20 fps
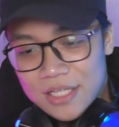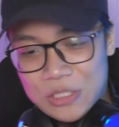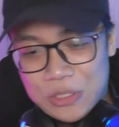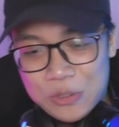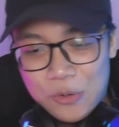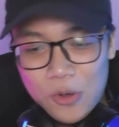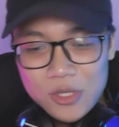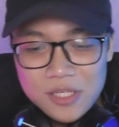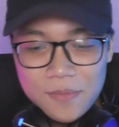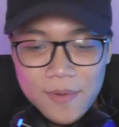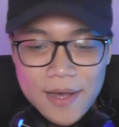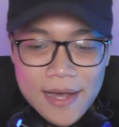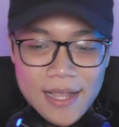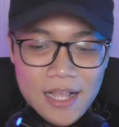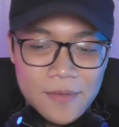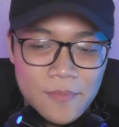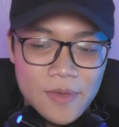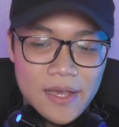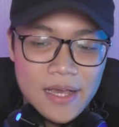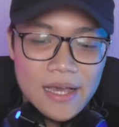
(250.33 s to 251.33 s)
So gue sih
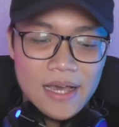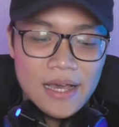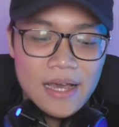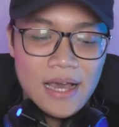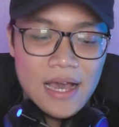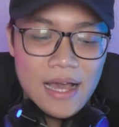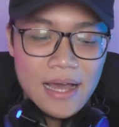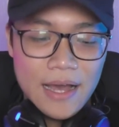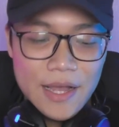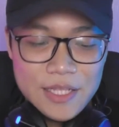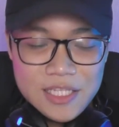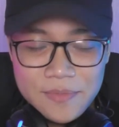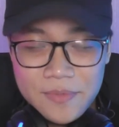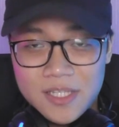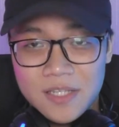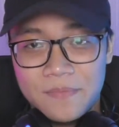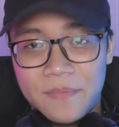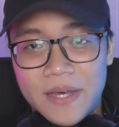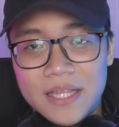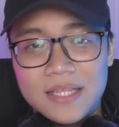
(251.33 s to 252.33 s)
berharap mereka agar
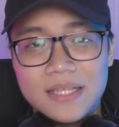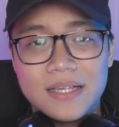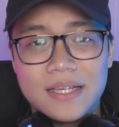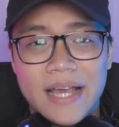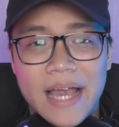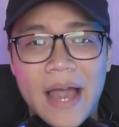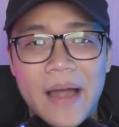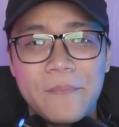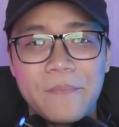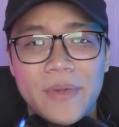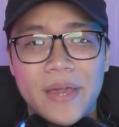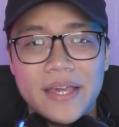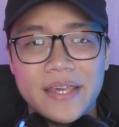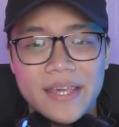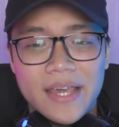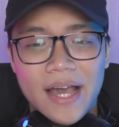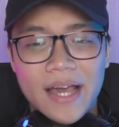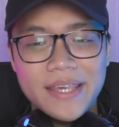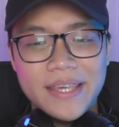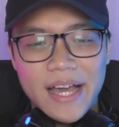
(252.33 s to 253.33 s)
cepat-cepat comeback ya,